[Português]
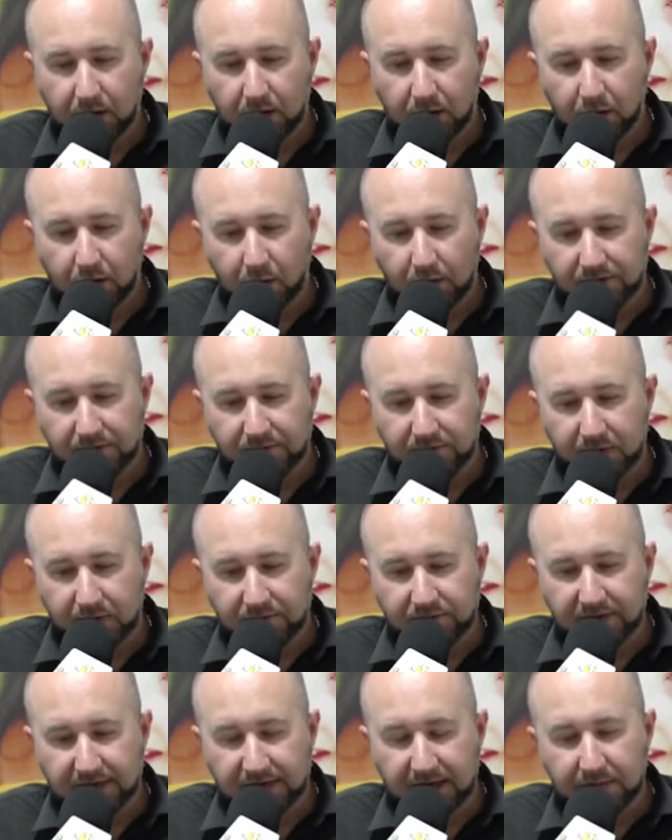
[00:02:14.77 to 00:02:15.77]
Com as
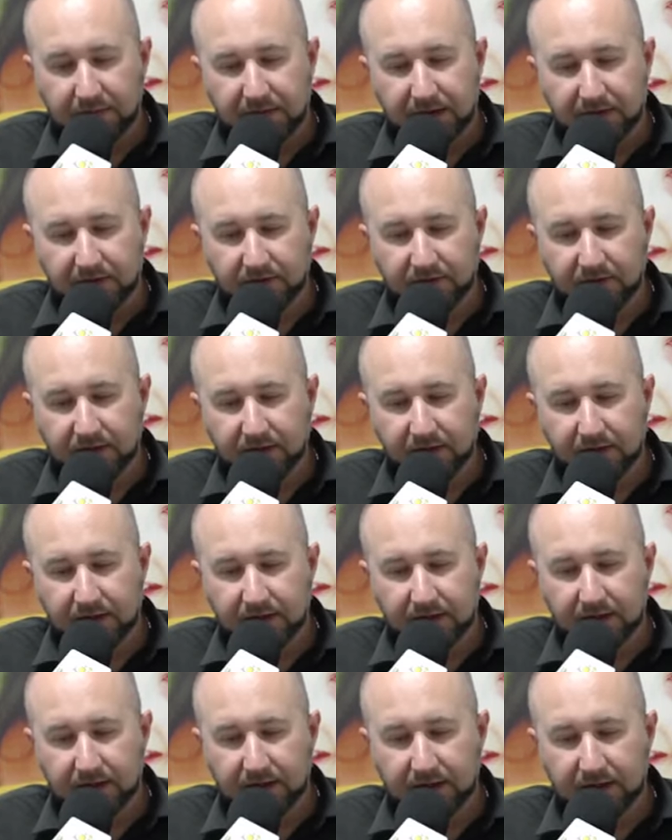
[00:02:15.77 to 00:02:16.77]
mãos na cabeça,
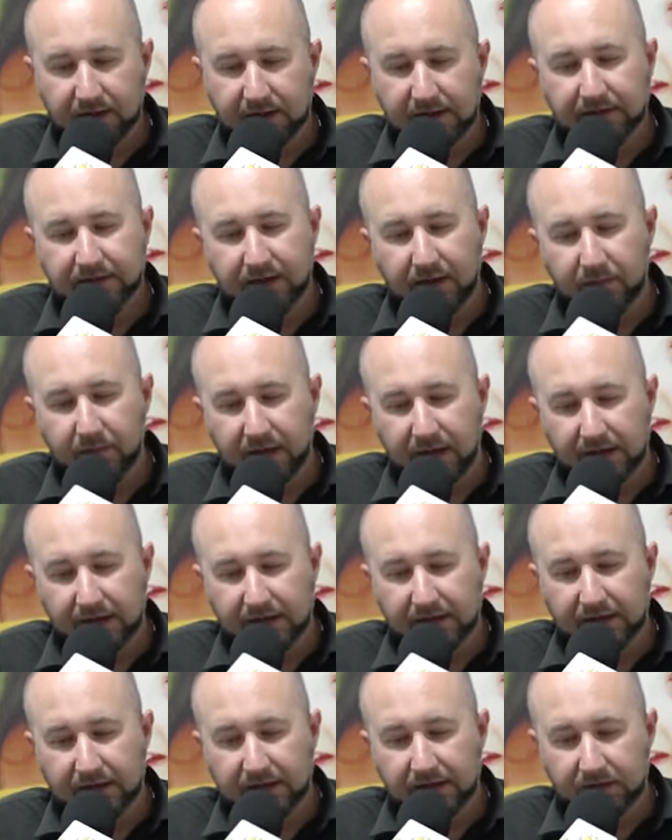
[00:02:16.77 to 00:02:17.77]
ele
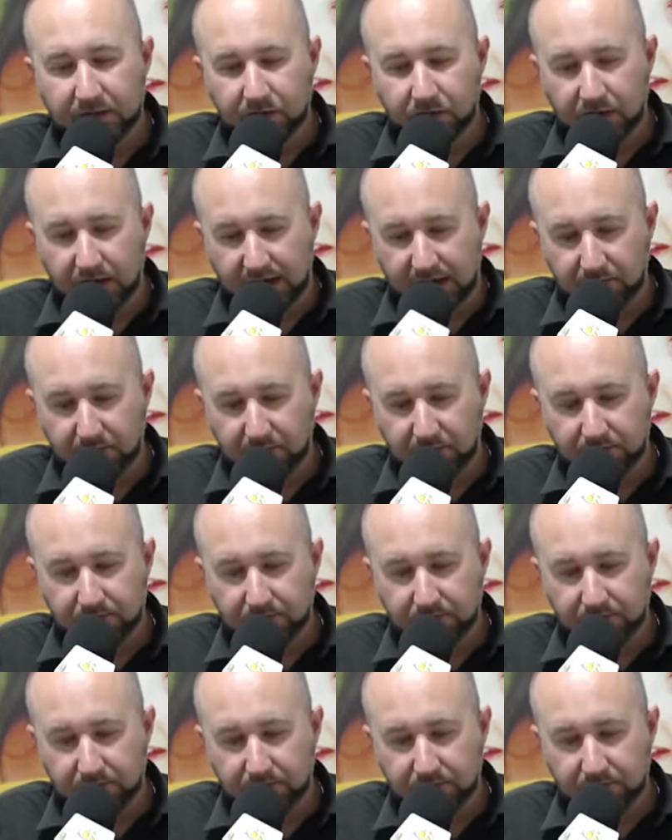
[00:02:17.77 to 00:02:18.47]
trabalha no cabo.